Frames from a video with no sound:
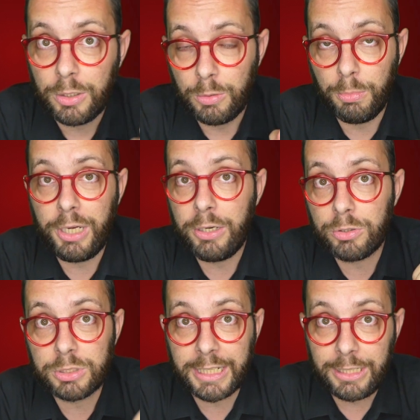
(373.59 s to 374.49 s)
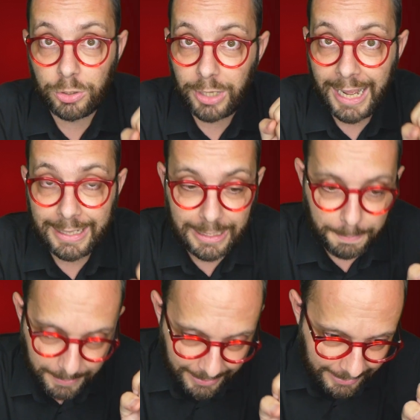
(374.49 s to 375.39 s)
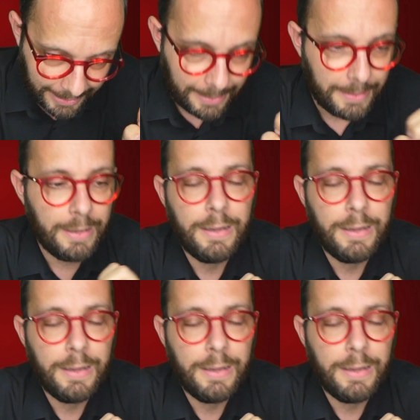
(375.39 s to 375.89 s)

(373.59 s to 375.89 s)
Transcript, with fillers: un bollino con scritto AD perché